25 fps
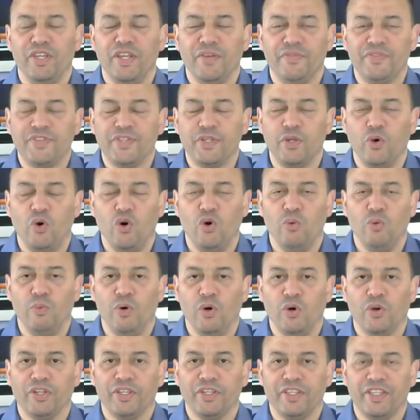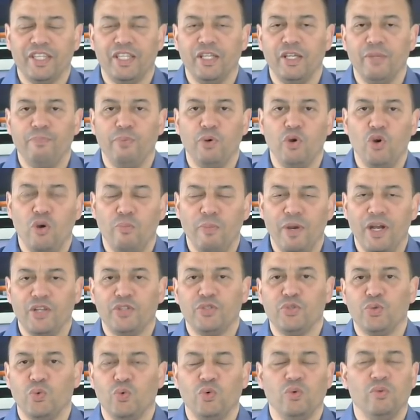نفس الامور
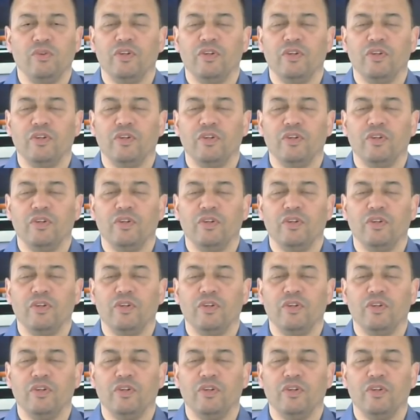الدبلومات